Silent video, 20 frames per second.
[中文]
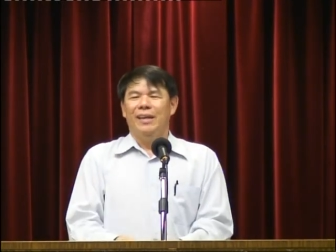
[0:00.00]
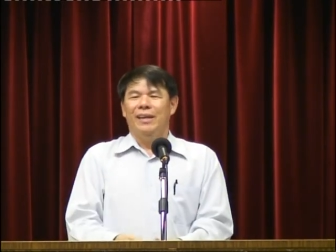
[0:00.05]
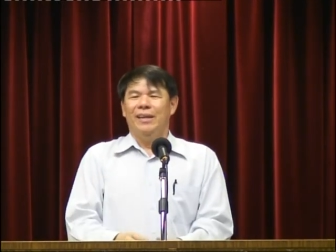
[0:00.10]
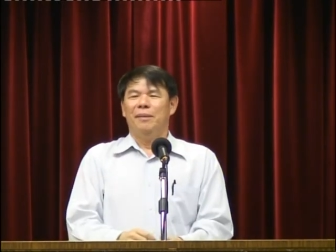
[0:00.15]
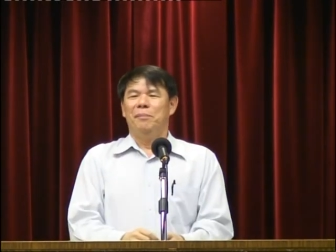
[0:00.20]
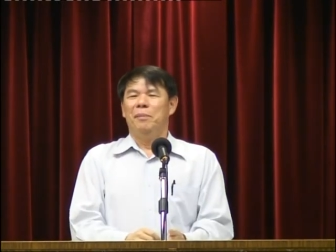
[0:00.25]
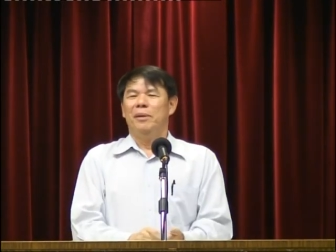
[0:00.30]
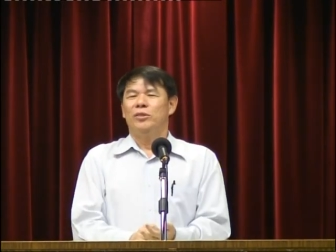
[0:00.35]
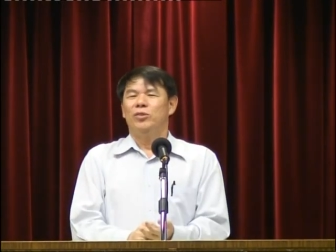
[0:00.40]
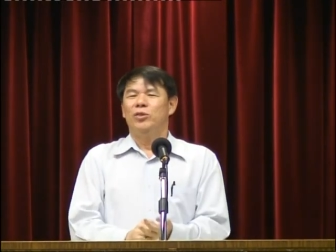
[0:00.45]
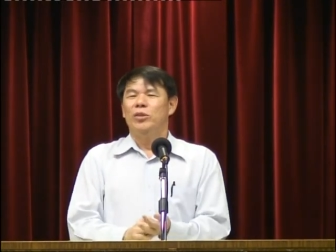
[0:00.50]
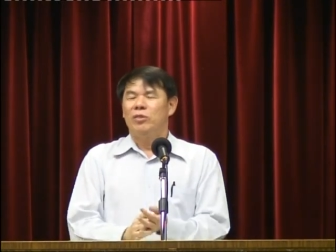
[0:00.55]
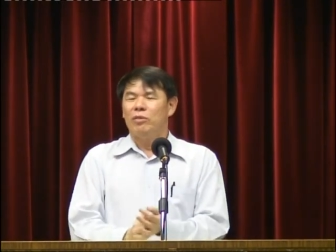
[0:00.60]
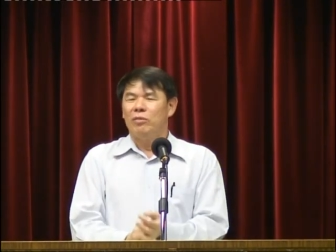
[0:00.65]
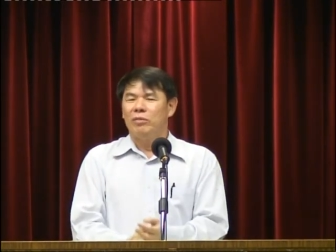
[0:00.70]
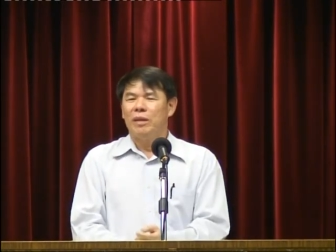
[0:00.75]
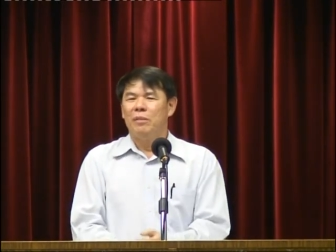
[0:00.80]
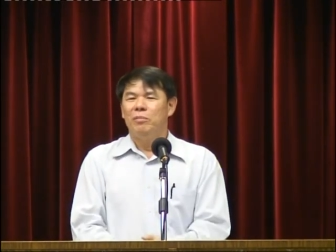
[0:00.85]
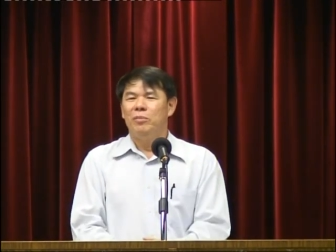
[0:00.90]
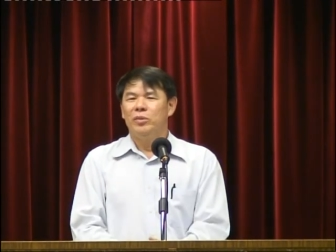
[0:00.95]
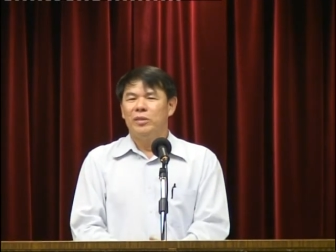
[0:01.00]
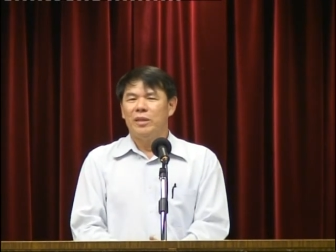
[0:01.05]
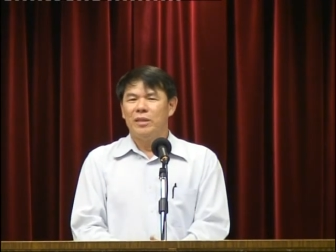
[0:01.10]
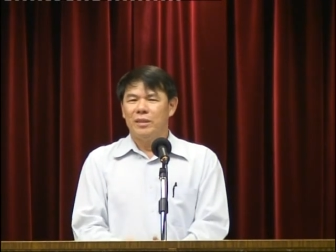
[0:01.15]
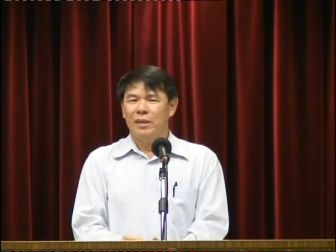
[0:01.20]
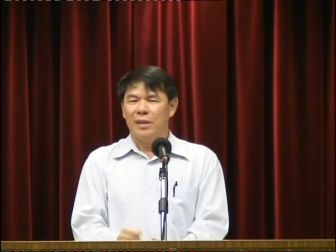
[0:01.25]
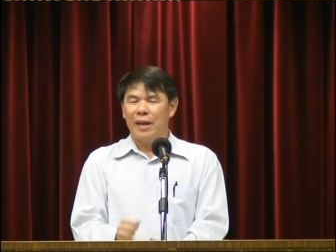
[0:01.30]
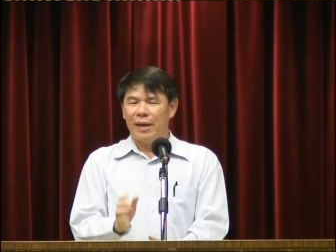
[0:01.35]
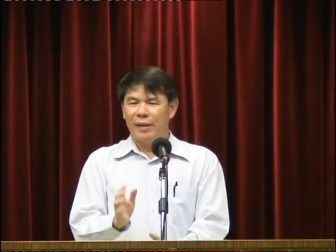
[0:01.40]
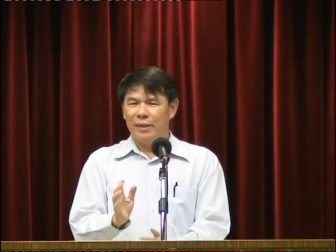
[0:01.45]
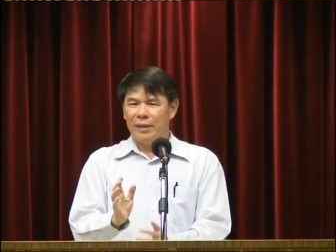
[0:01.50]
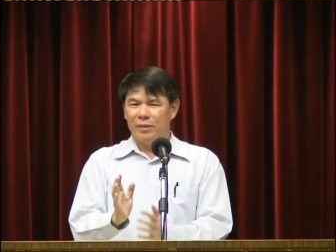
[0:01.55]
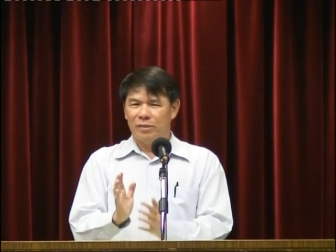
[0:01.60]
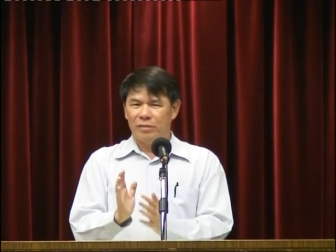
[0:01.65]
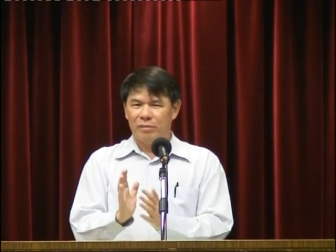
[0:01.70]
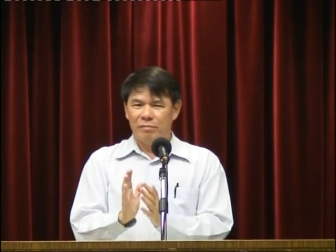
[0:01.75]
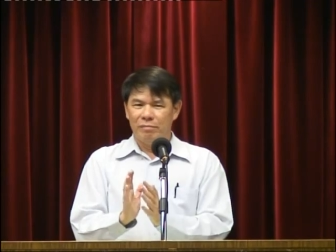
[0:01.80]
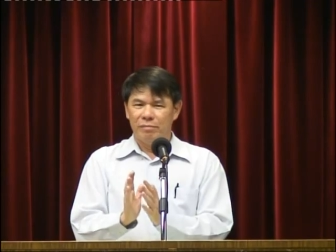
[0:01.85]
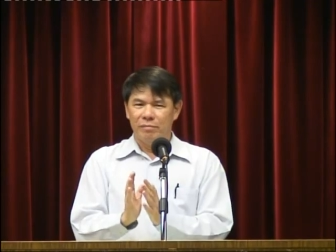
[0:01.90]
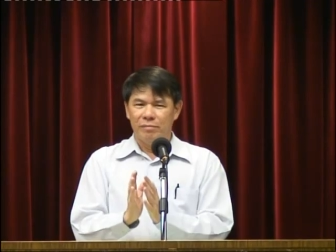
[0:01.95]
那么最终的目的是让你。
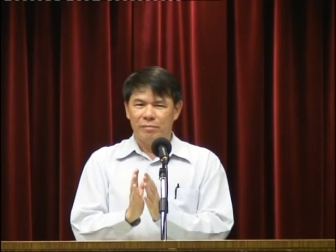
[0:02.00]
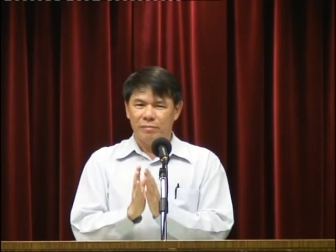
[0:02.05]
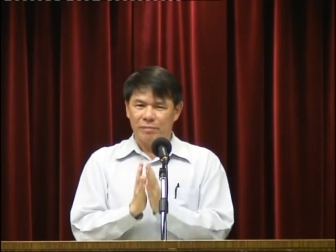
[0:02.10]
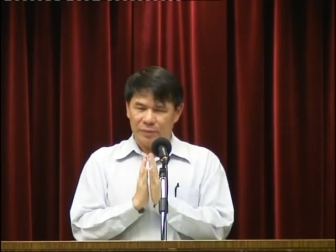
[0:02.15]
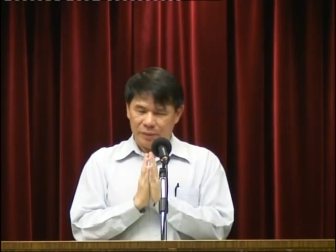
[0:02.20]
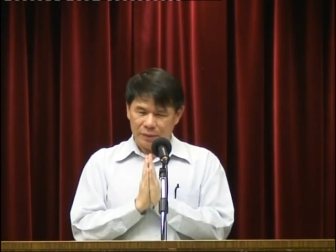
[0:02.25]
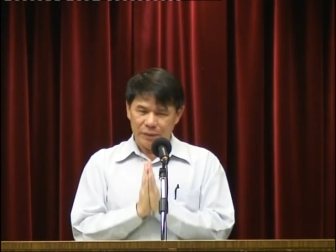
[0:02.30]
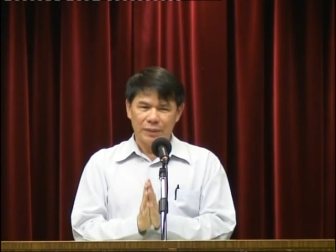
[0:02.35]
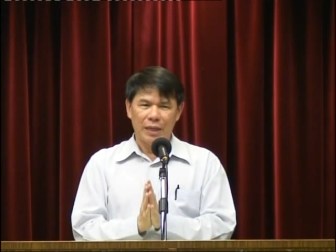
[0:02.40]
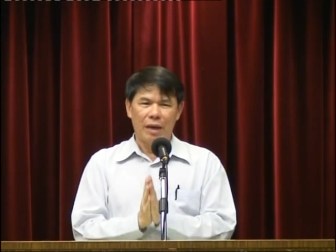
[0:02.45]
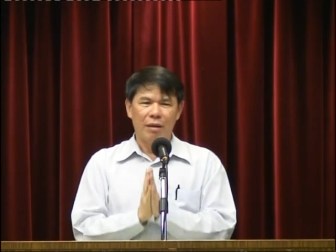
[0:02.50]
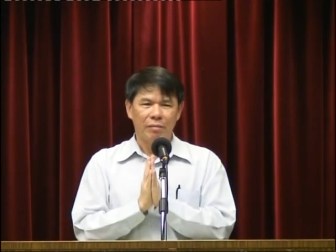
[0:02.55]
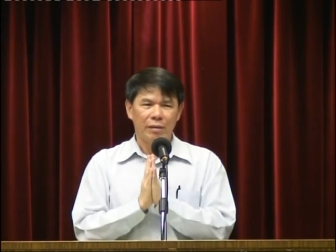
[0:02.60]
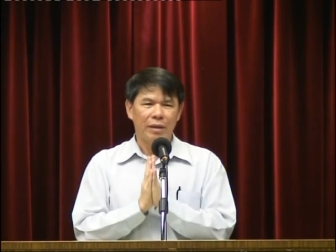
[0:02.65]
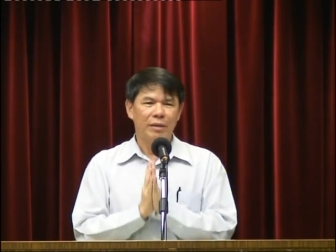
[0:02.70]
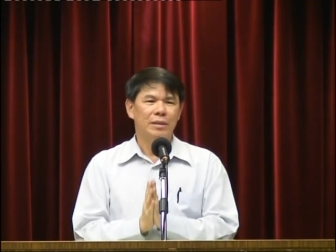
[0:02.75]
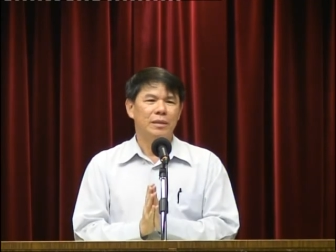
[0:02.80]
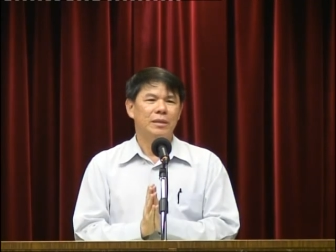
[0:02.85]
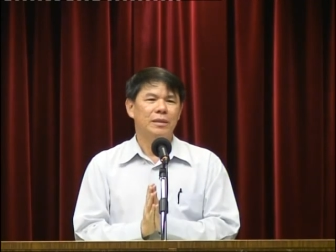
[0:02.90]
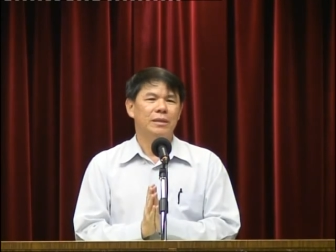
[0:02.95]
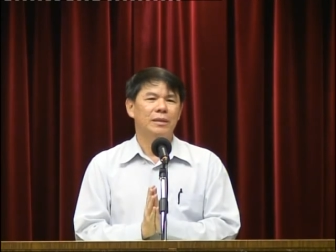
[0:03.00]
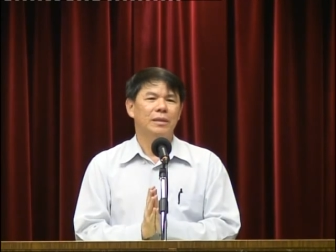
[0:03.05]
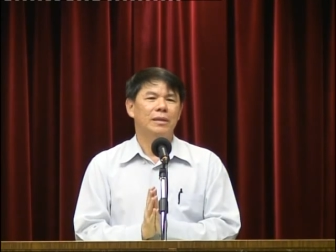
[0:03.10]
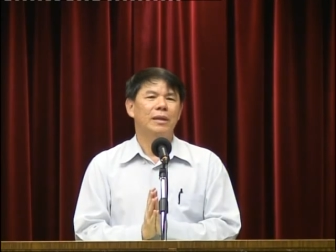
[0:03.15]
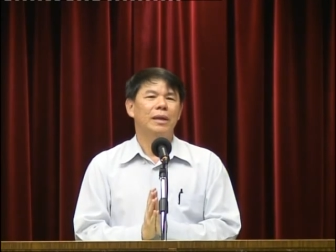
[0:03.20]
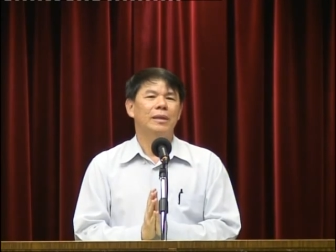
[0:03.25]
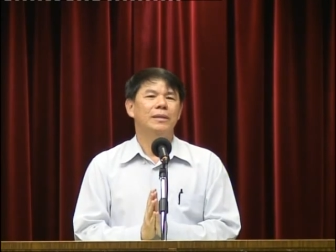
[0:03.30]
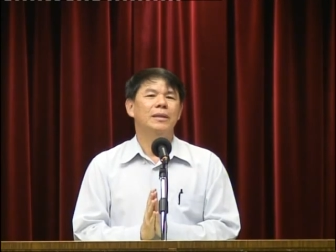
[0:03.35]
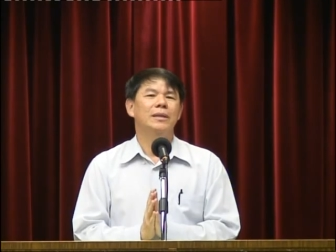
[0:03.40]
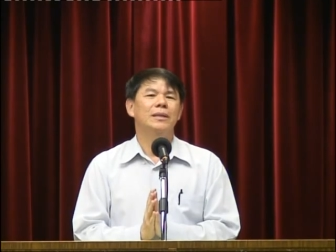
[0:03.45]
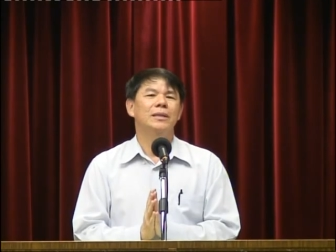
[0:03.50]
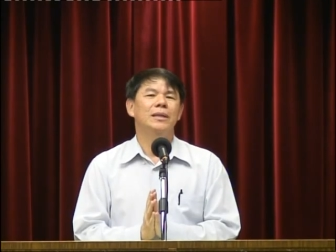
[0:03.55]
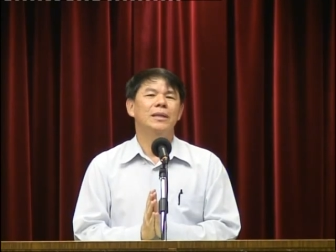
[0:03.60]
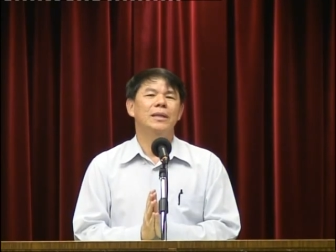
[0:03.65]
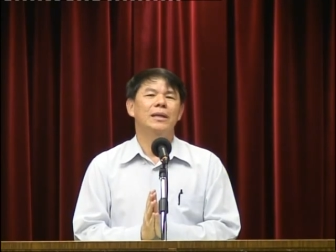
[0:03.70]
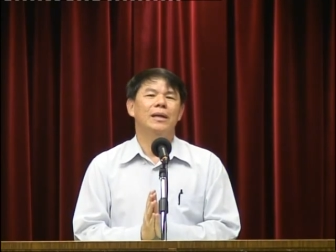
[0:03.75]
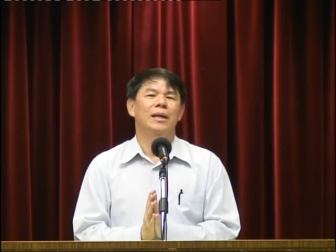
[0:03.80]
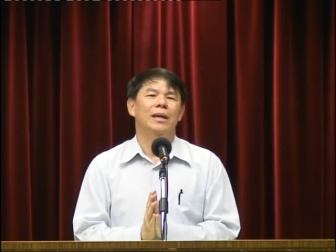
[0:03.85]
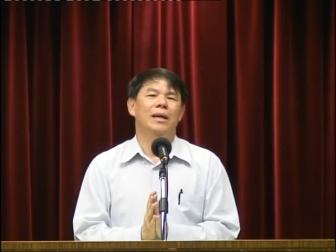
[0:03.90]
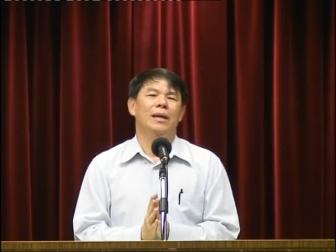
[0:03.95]
知道认识，那这是
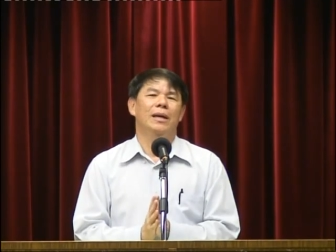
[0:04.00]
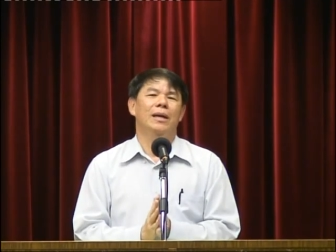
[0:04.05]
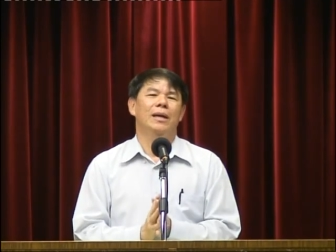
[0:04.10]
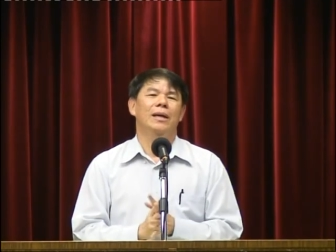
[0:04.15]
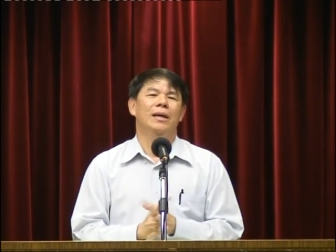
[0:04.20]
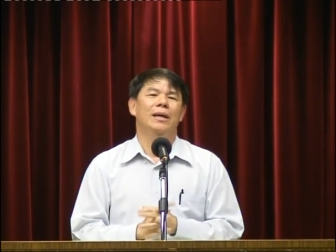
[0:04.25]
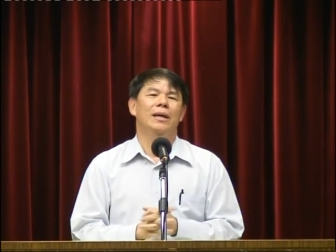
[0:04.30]
一个，